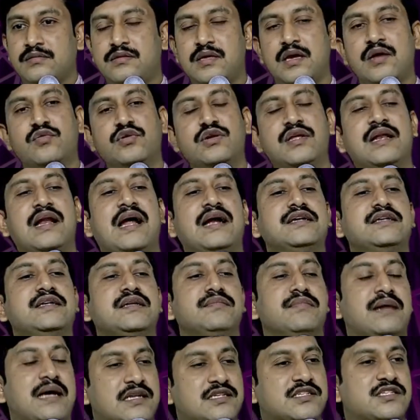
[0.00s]
దేవుడు ఇలాంటి
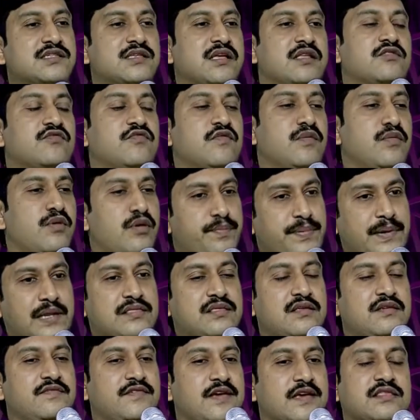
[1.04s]
మనస్తత్వము
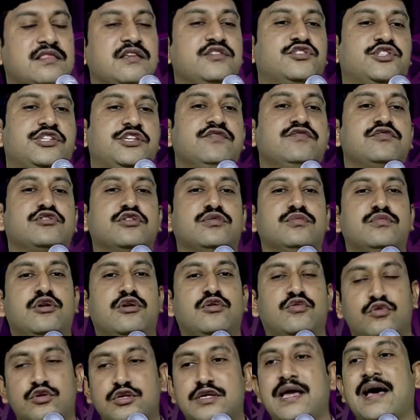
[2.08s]
ప్రతి వ్యక్తి
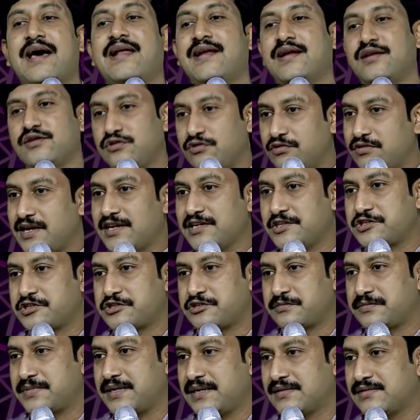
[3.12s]
జీవితంలో ఉండాలని కూడా
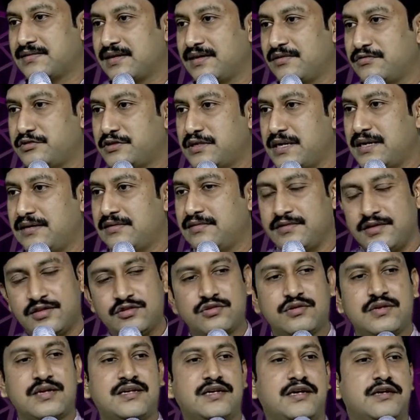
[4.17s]
ఇష్టపడతా ఉన్నాడు
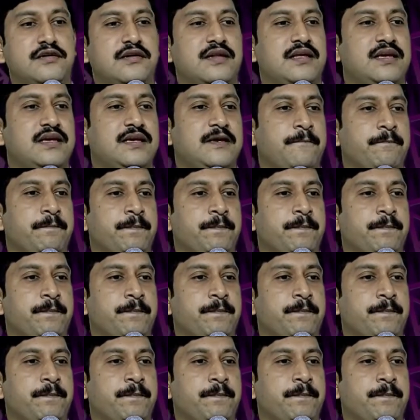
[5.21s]
ఎందుకనంటే